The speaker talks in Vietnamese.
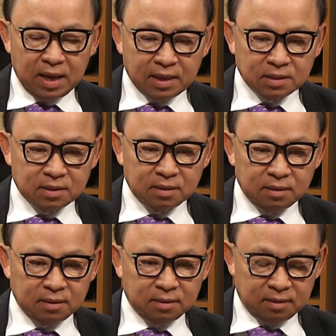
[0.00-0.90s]
Yes.
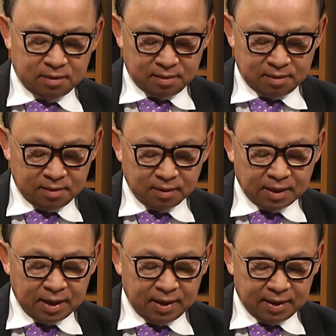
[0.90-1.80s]

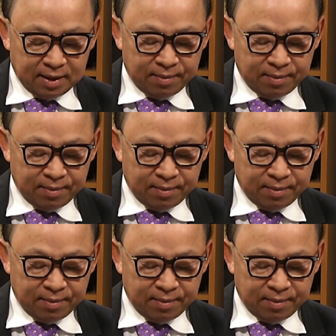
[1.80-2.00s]
Ok. Dạ, vâng,